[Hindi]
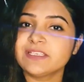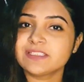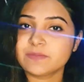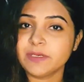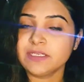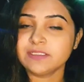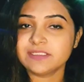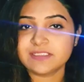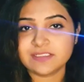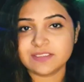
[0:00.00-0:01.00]
इस बार
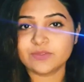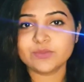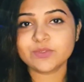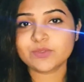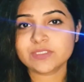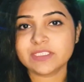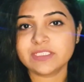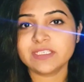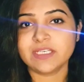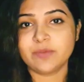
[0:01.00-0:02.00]
इसे ज़रूर यूज़
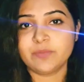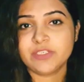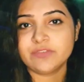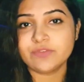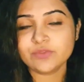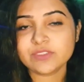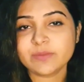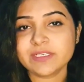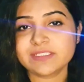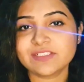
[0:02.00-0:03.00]
करें अपने रिव्यूज़
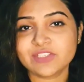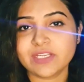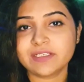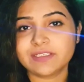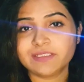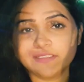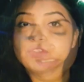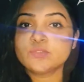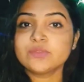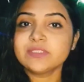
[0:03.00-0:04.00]
हमारे साथ शेयर करें
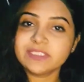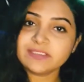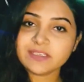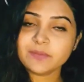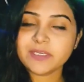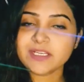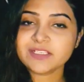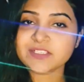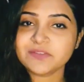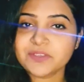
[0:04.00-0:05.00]
तो ये था हमारा
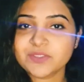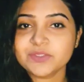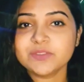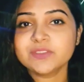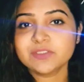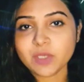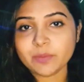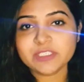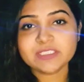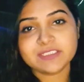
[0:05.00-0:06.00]
आज का वीडियो
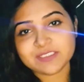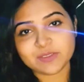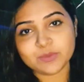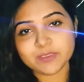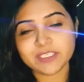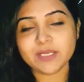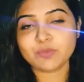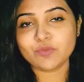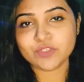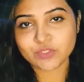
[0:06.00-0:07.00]
कमेंट करके ज़रूर बताएं
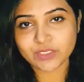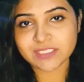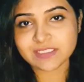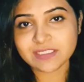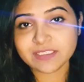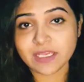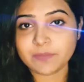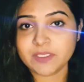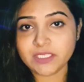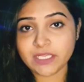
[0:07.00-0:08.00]
आपको वीडियो कैसी लगी
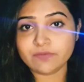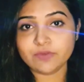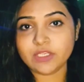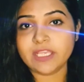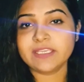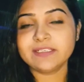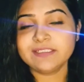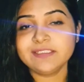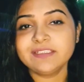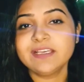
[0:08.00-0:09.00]
आपके लिए हेल्पफुल है या
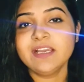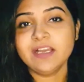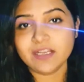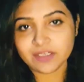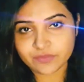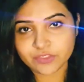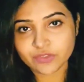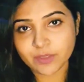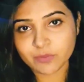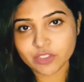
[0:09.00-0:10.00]
नहीं अगर वीडियो
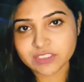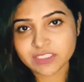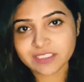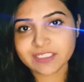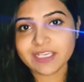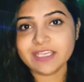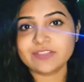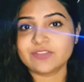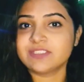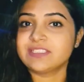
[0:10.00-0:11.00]
आपको अच्छी लगी है
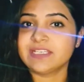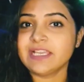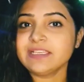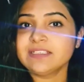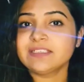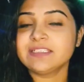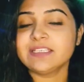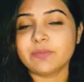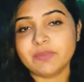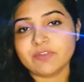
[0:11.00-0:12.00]
तो इसे लाइक करें
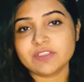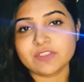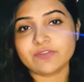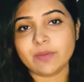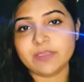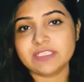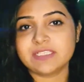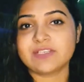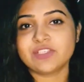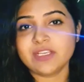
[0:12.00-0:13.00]
अपने फ्रेंड्स और फैमिली के
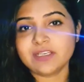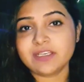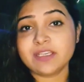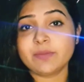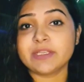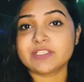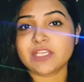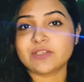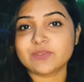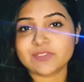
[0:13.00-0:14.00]
साथ शेयर करें हमारे
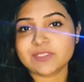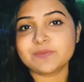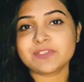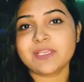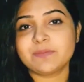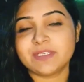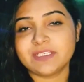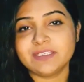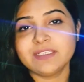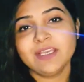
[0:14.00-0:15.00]
चैनल को सब्सक्राइब करें